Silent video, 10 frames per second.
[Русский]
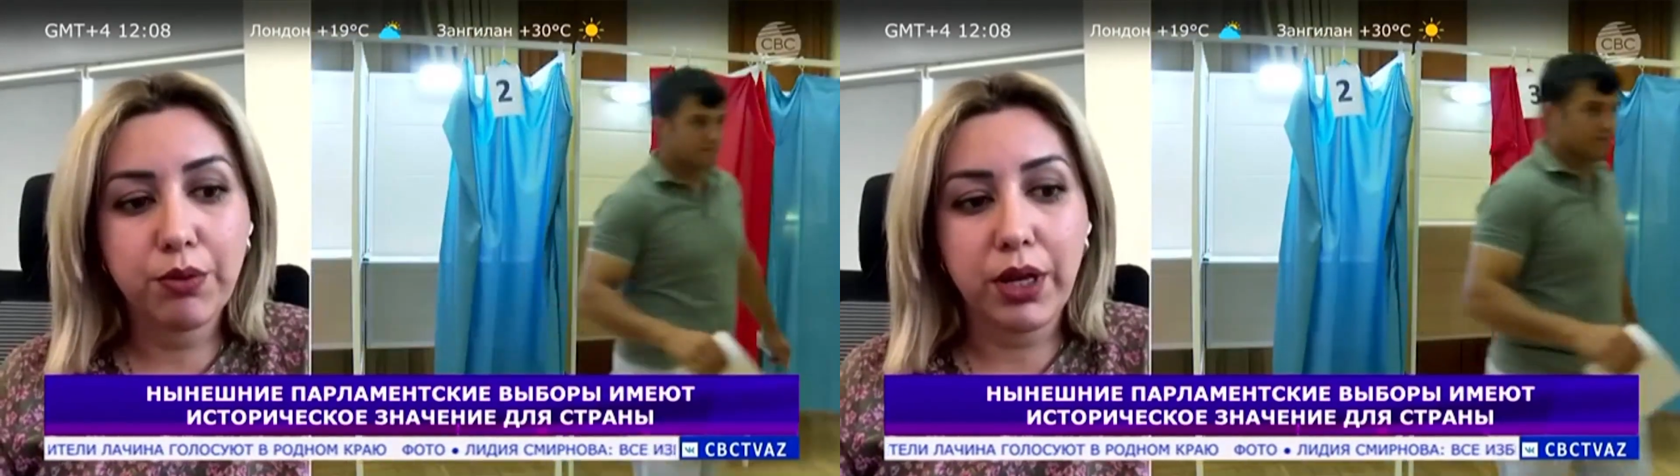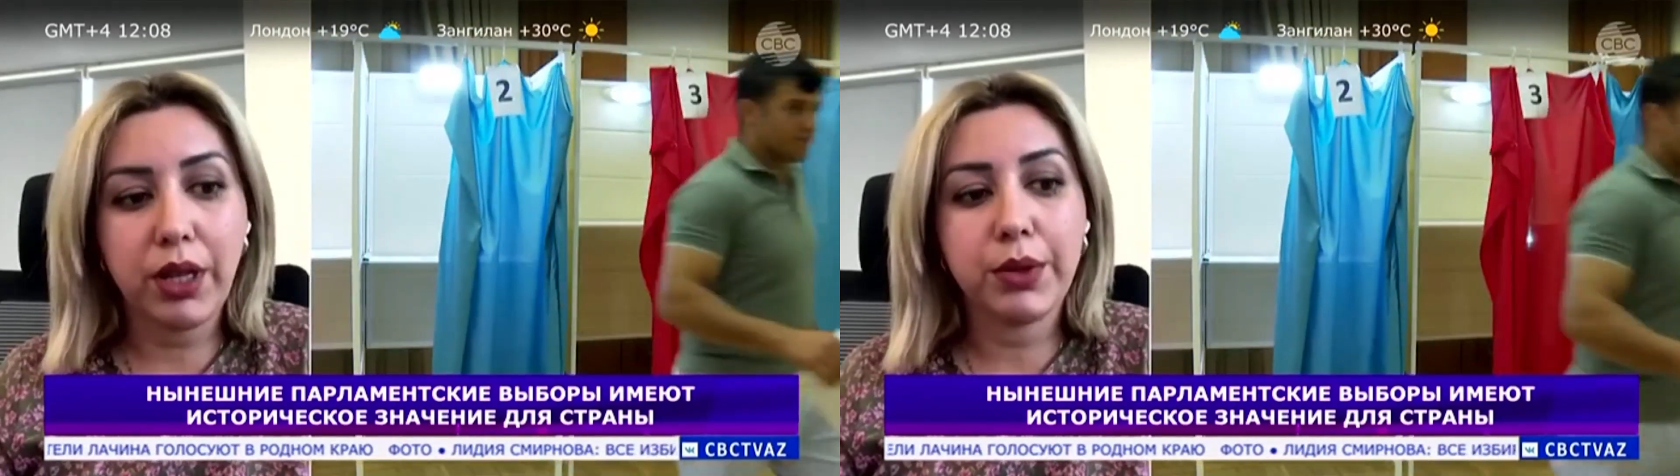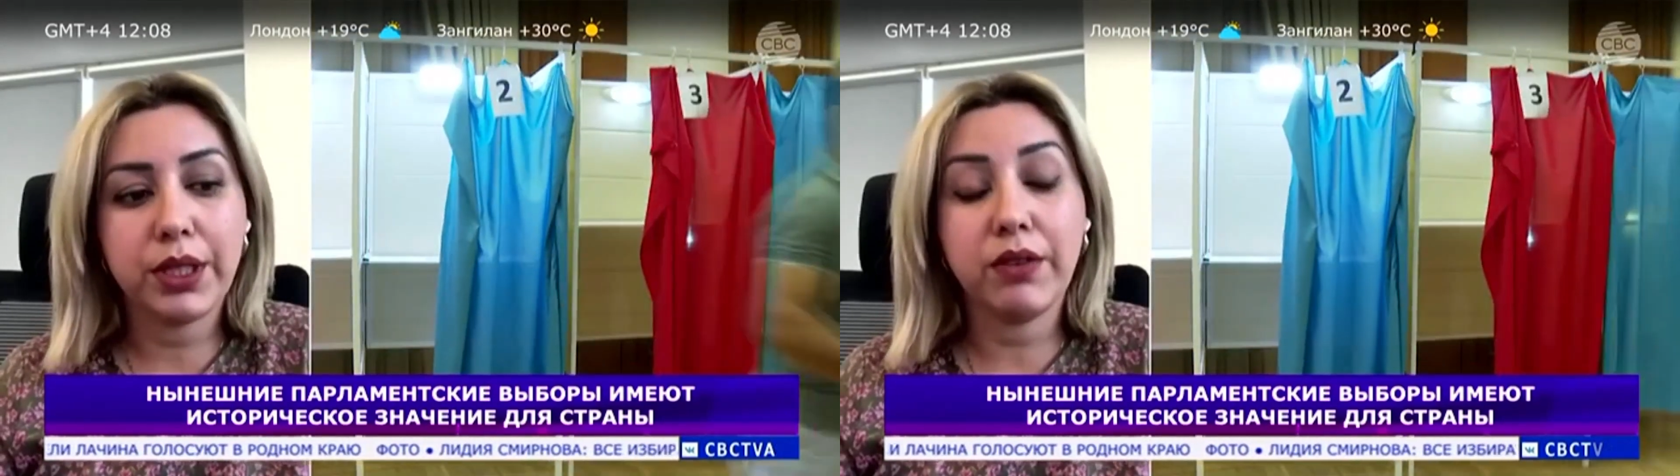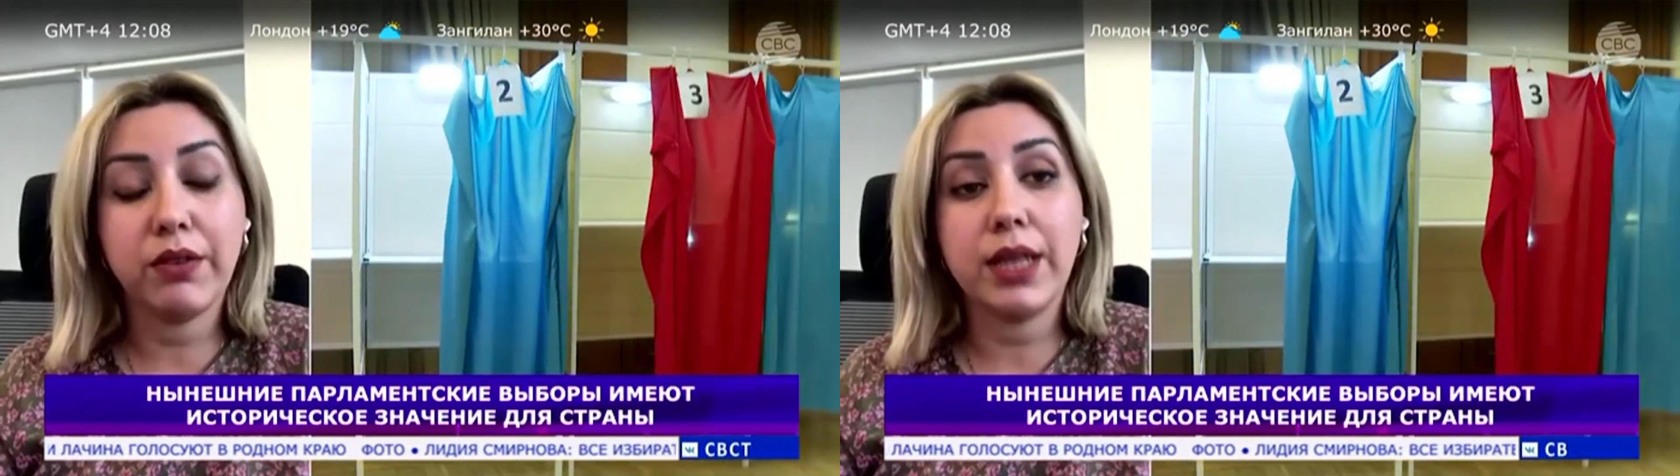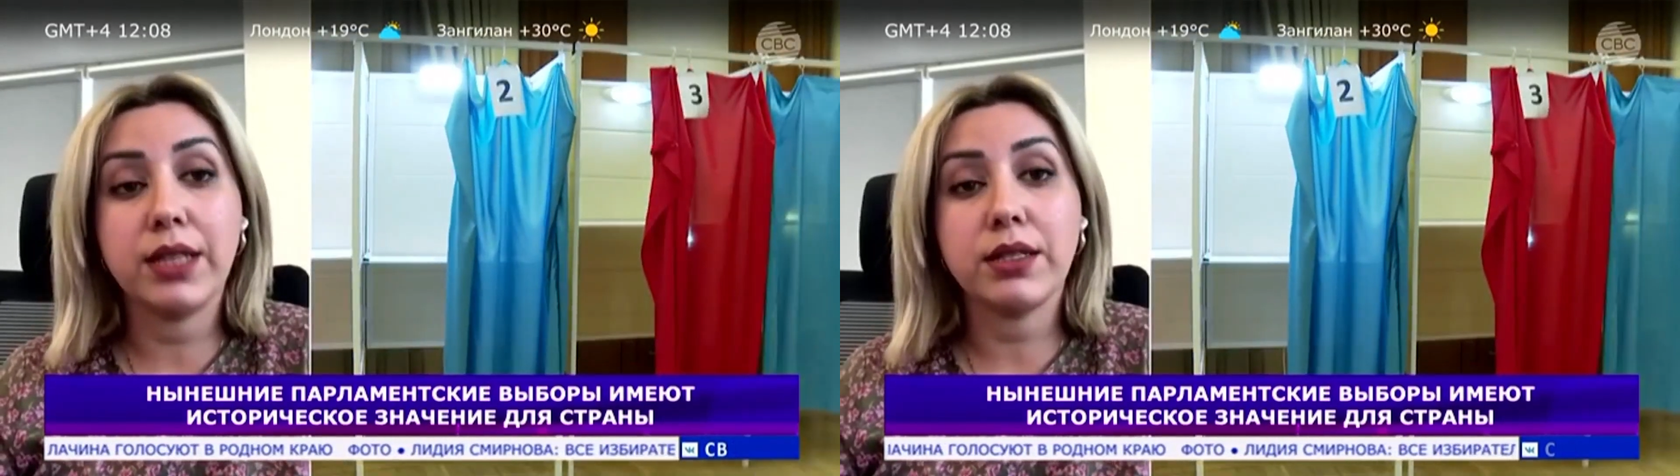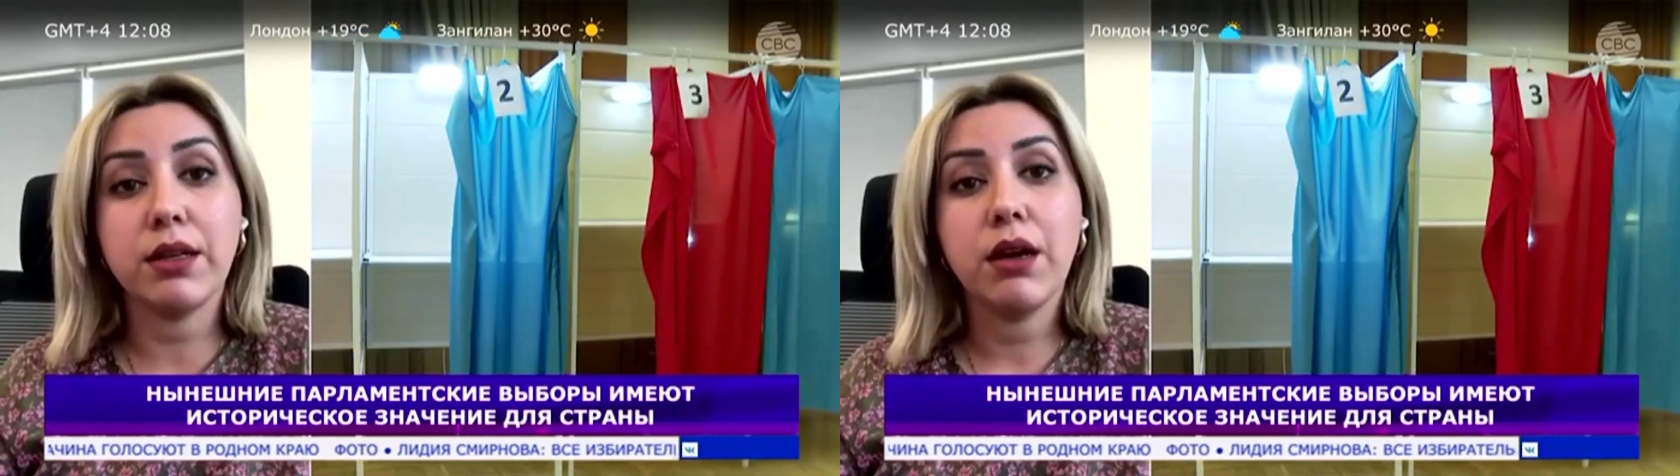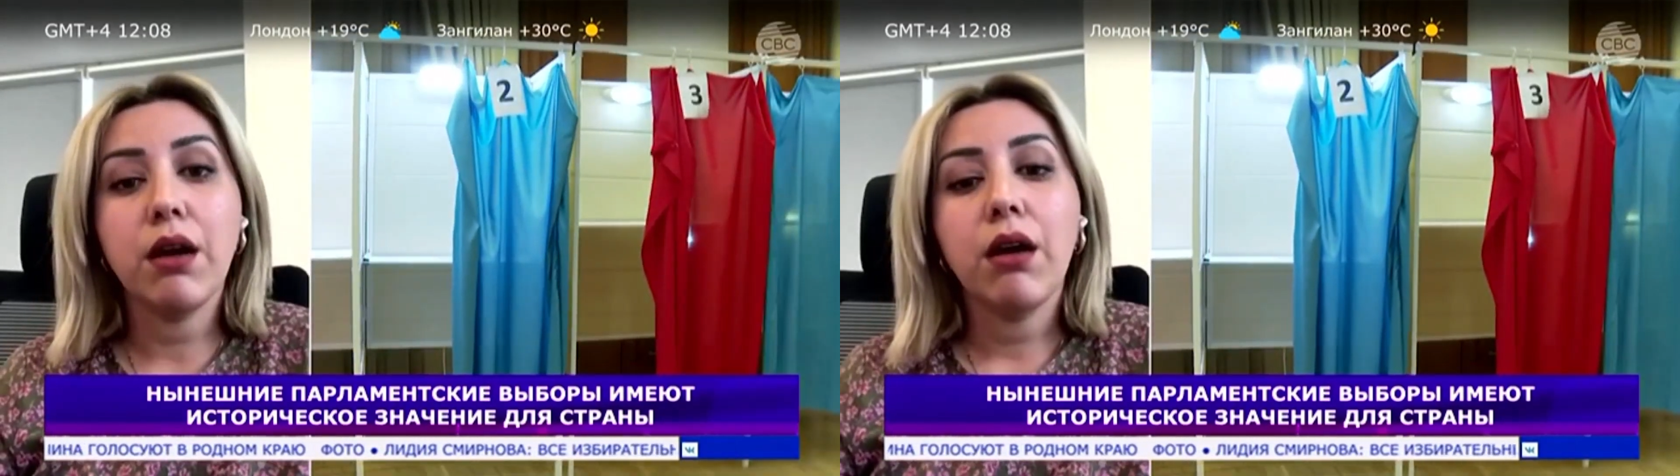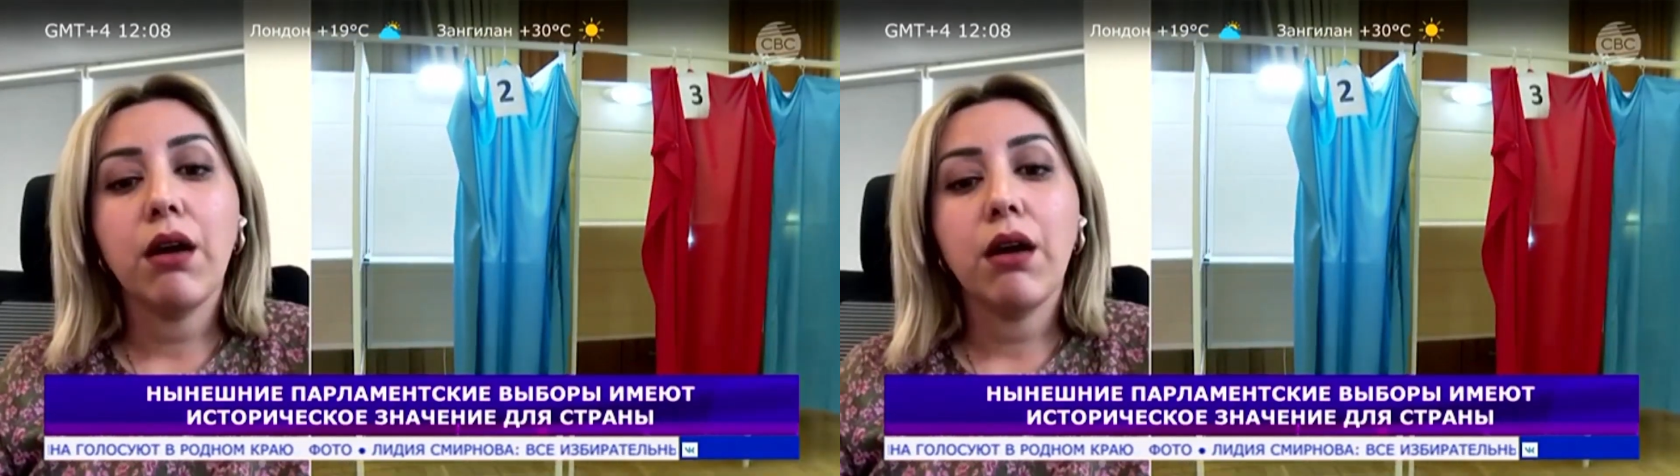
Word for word: парламента является